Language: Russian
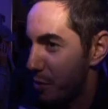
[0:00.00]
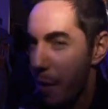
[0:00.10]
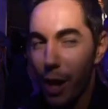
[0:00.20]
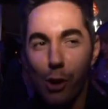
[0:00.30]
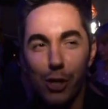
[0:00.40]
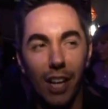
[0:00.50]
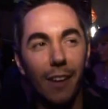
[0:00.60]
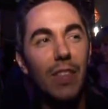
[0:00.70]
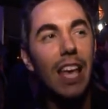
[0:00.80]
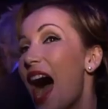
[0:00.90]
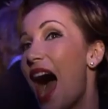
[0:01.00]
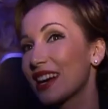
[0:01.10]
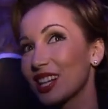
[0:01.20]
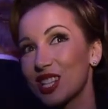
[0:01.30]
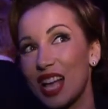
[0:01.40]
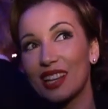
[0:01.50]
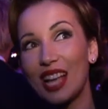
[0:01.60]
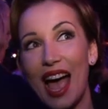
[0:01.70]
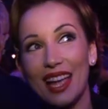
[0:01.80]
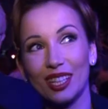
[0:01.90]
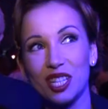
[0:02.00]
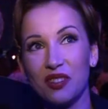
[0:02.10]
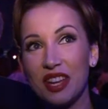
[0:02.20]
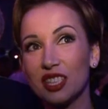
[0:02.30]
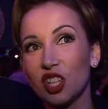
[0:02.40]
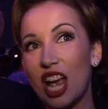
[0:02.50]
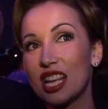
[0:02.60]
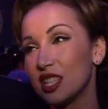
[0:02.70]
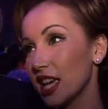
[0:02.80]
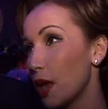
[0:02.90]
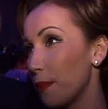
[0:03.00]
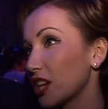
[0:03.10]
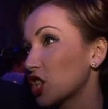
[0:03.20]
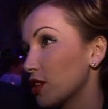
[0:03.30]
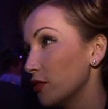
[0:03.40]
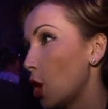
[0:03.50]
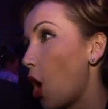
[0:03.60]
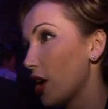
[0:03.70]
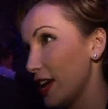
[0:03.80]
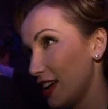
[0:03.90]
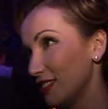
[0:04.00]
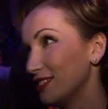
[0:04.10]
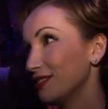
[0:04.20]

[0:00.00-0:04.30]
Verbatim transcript: помоложе. А красота это, извините, сейчас дело пришивное.